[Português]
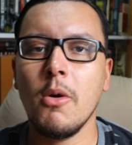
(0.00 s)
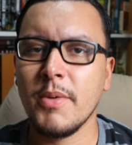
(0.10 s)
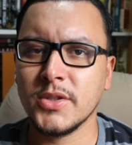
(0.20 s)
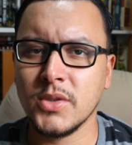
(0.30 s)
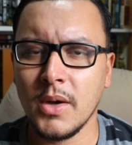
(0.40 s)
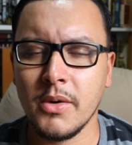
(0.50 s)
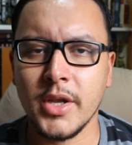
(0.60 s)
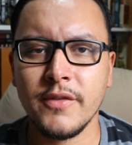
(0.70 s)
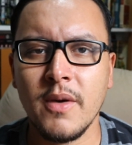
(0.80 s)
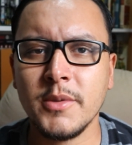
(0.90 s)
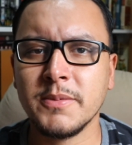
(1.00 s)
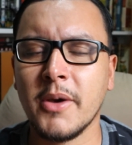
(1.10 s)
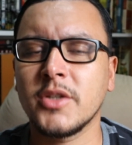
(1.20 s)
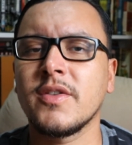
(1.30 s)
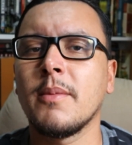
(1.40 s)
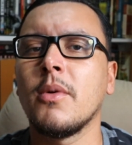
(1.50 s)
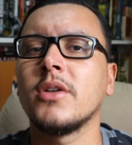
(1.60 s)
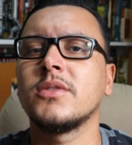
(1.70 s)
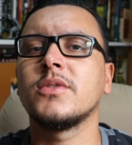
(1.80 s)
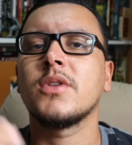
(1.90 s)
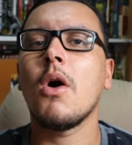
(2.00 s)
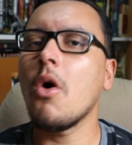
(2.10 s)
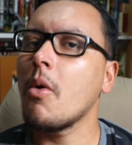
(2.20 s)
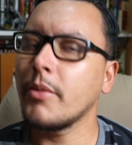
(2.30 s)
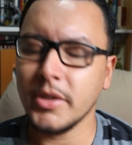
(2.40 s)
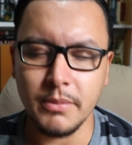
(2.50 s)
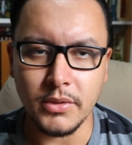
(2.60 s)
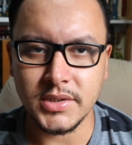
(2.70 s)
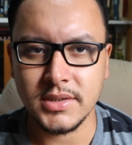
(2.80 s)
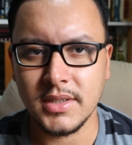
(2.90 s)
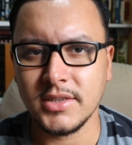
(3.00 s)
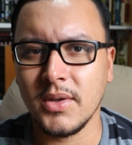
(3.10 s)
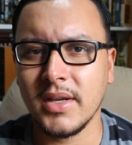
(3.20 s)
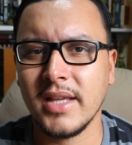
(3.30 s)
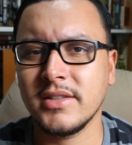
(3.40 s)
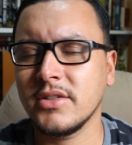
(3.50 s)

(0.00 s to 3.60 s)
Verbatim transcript: Bom, pessoal, agora vamos para os famosos ônibus, que são aquelas